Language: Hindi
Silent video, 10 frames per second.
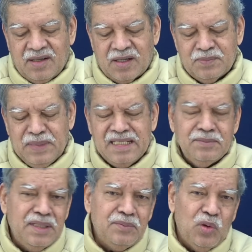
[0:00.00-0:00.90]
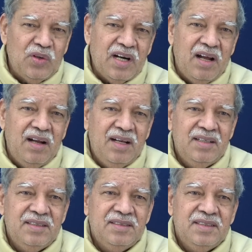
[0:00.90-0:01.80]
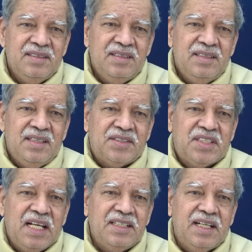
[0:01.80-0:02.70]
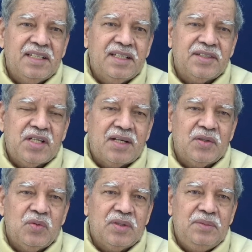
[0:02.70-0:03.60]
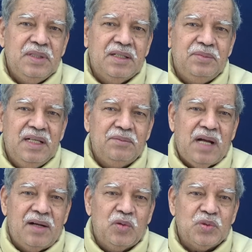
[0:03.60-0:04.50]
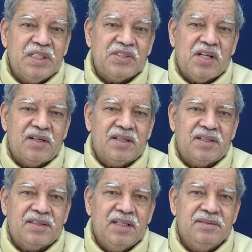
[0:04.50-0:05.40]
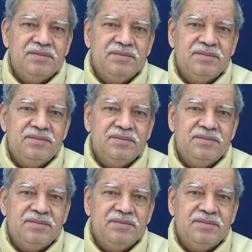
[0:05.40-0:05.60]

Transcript: और बैन बिन बोलना सैन कहते हैं इशारे को कभी कभी हम आंखों से इशारा करते हैं